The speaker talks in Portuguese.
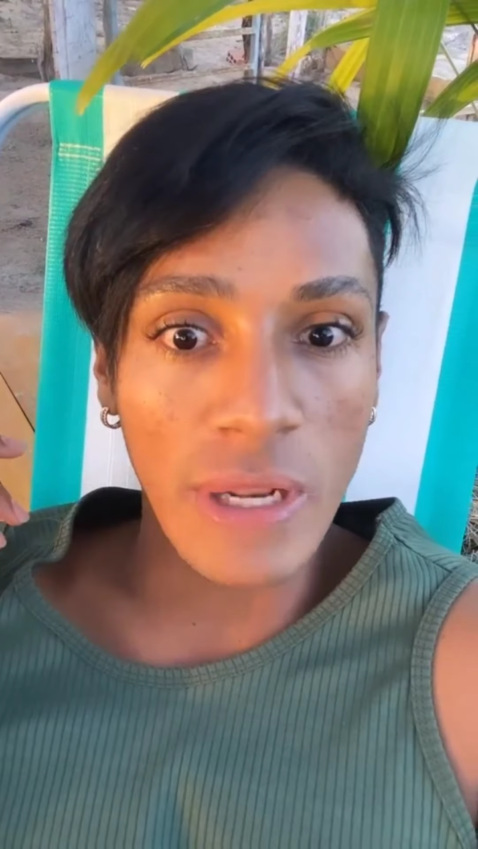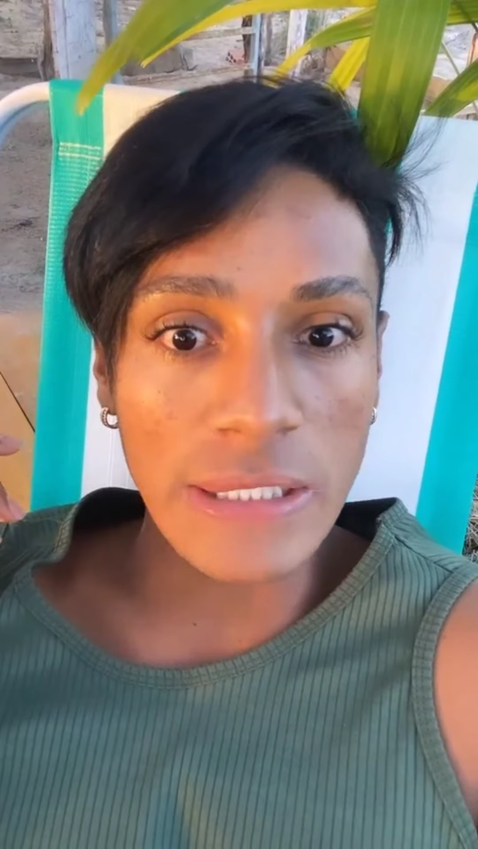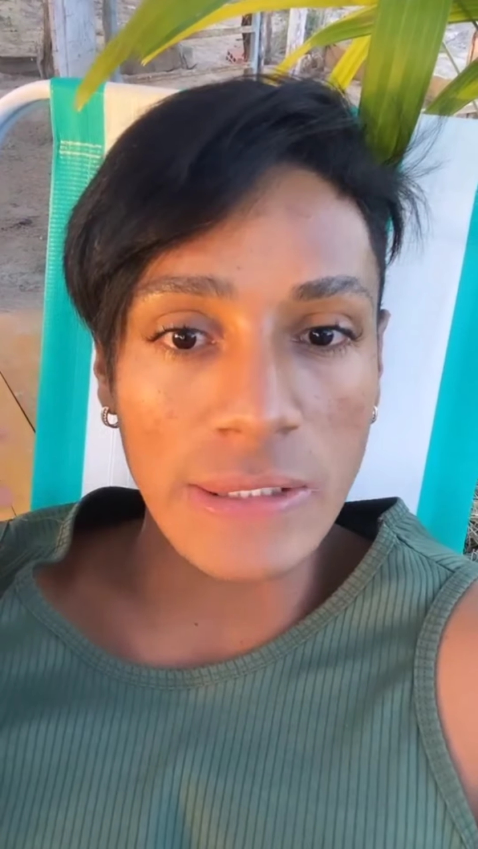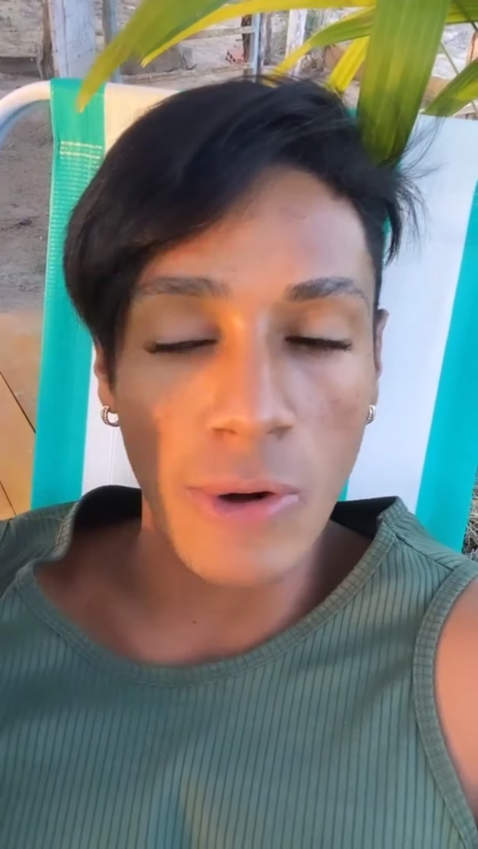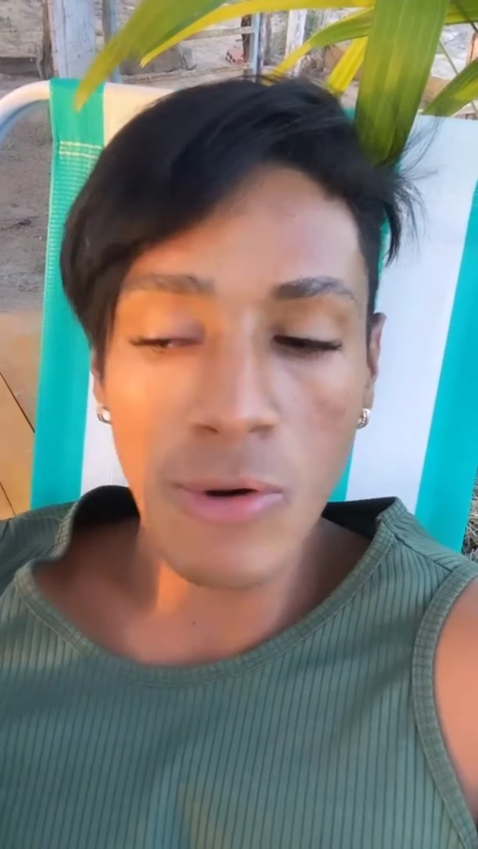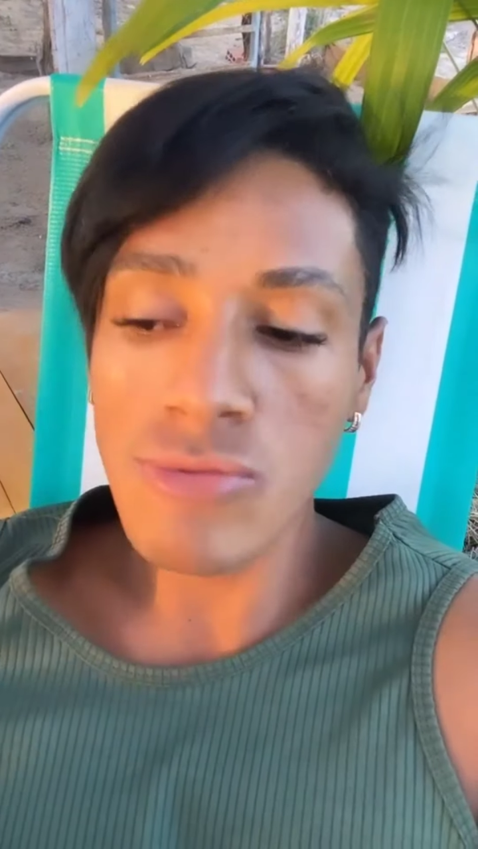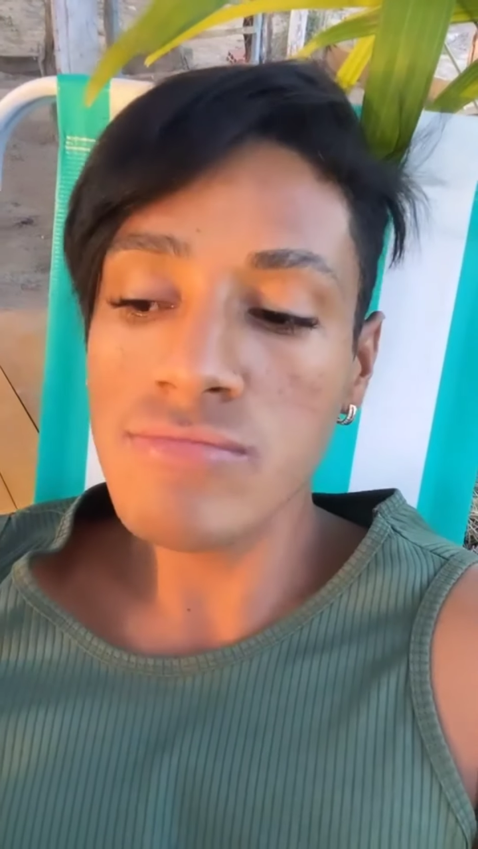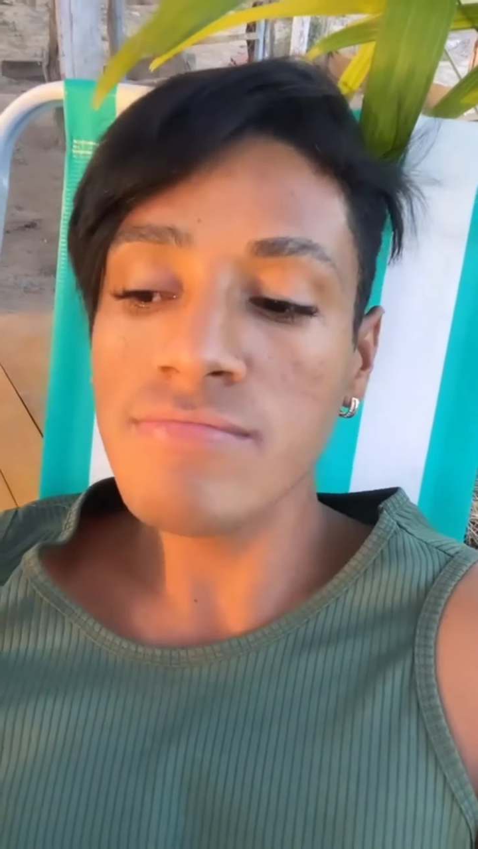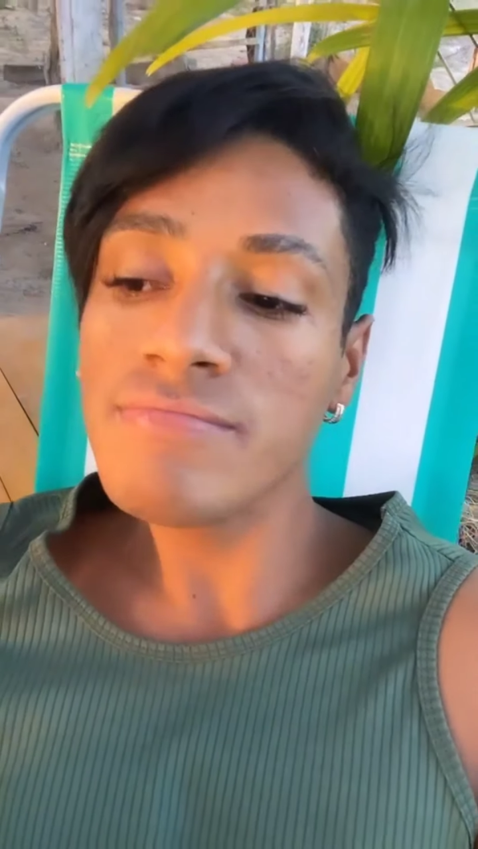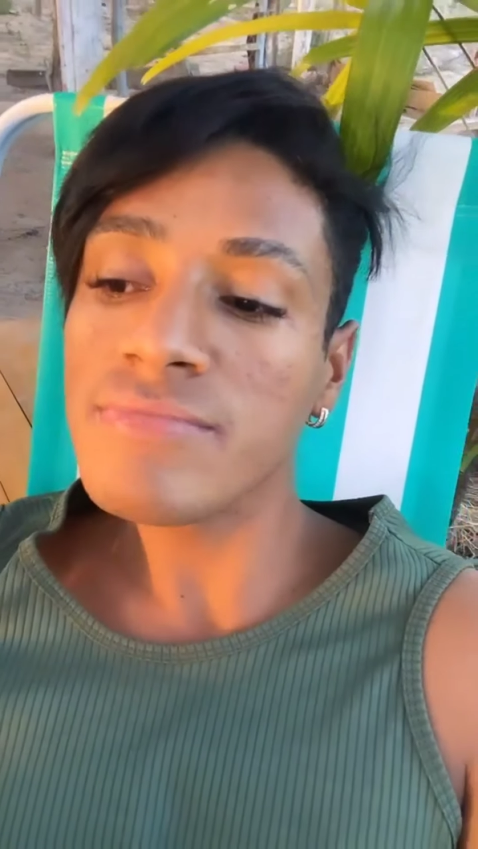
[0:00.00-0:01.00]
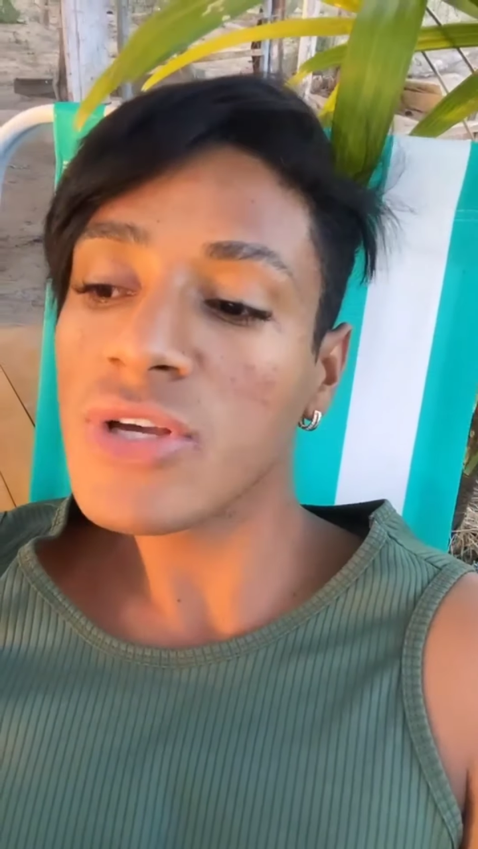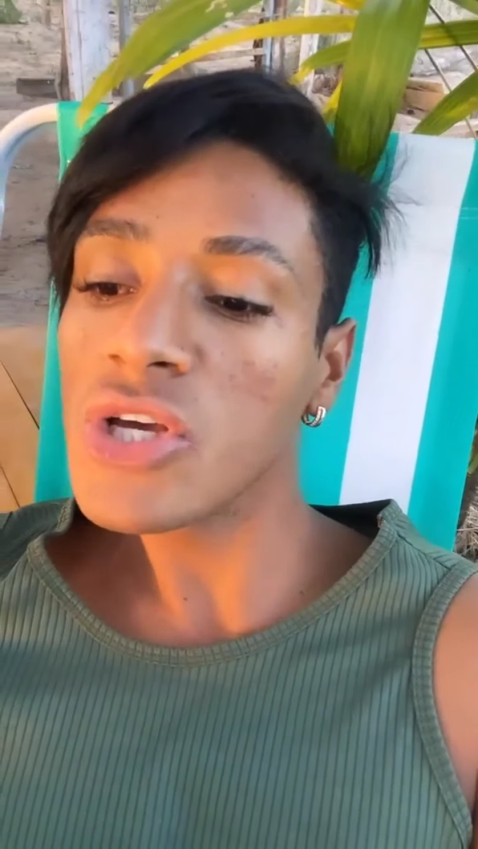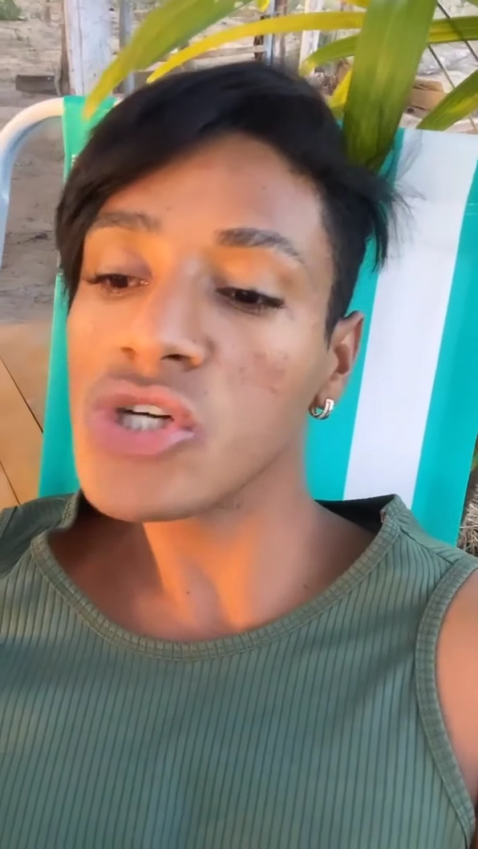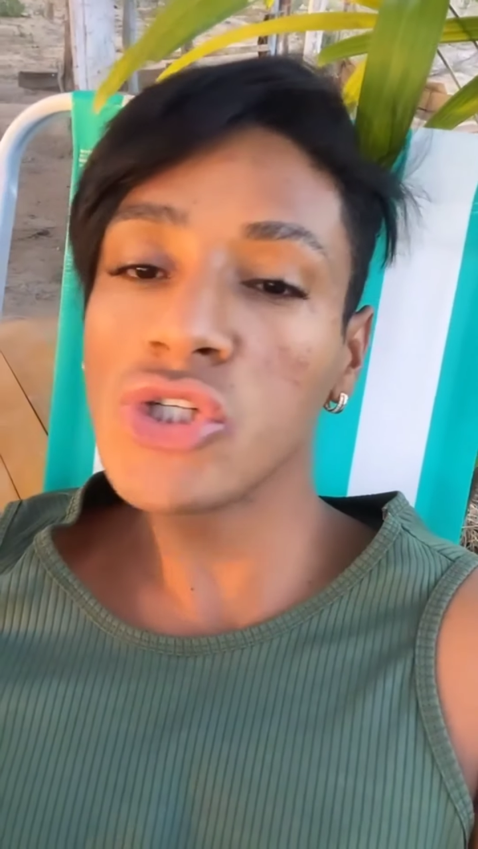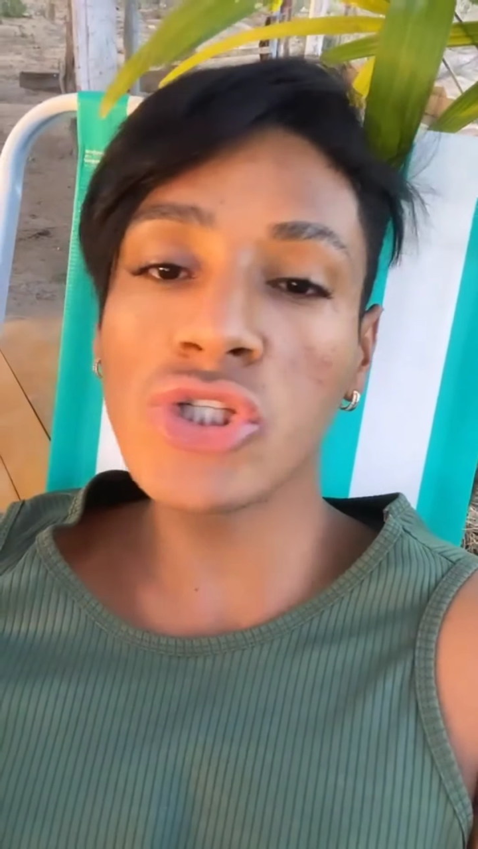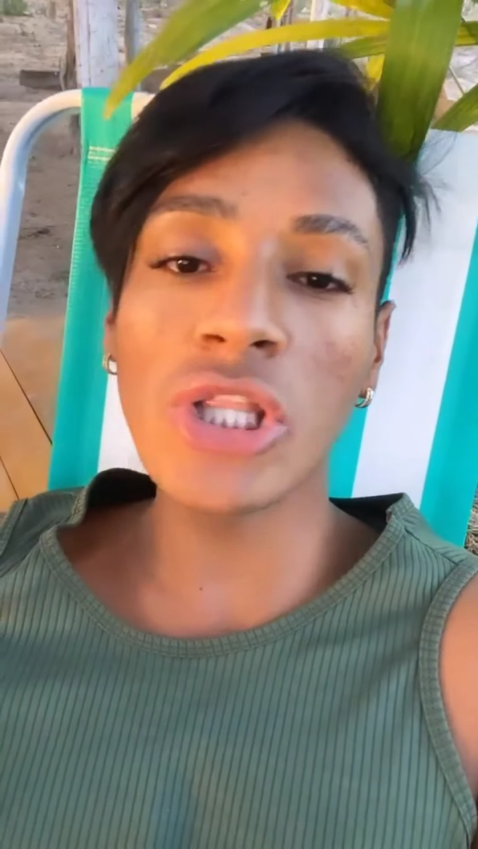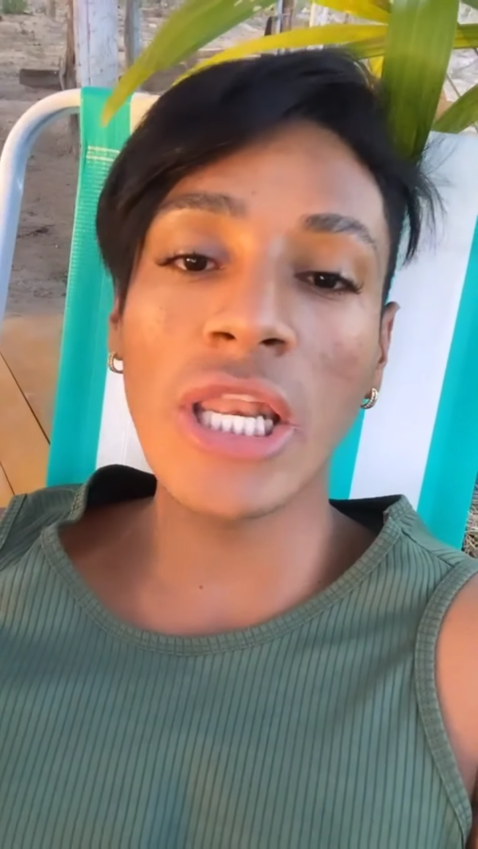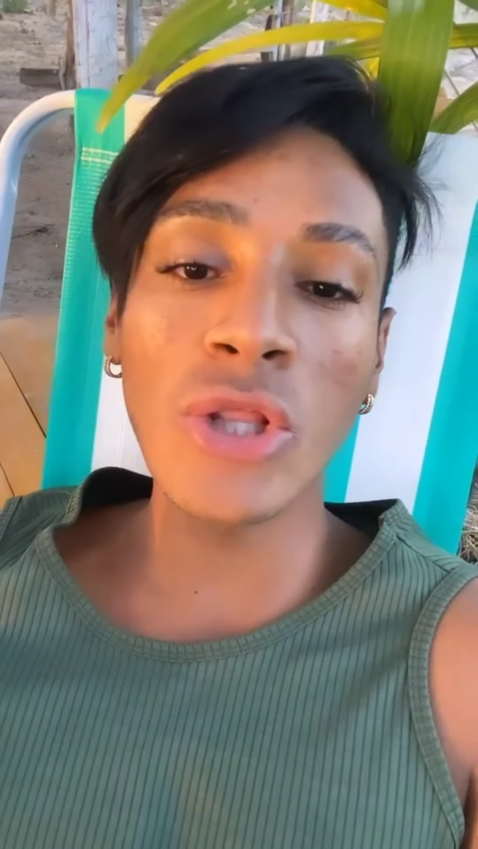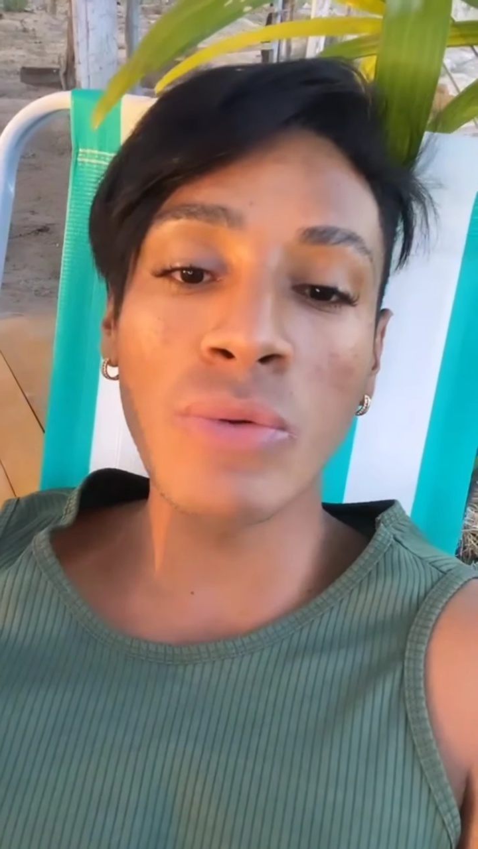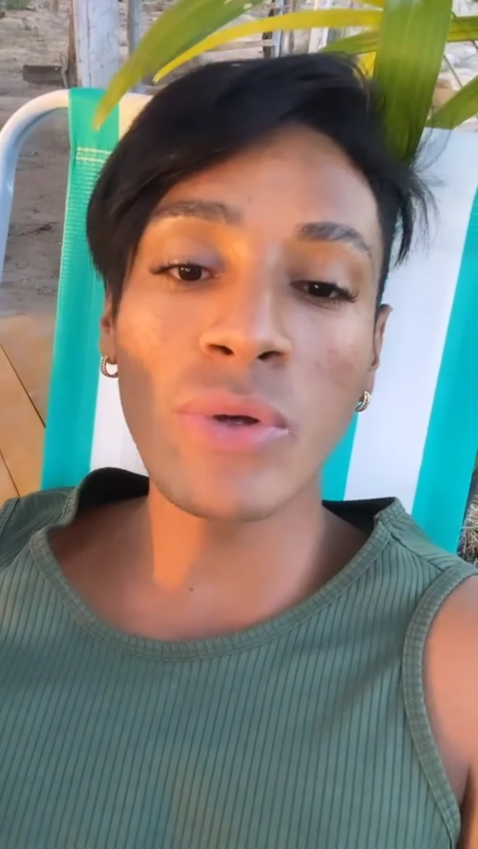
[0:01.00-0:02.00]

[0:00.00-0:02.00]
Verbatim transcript: lençol, estirei do meu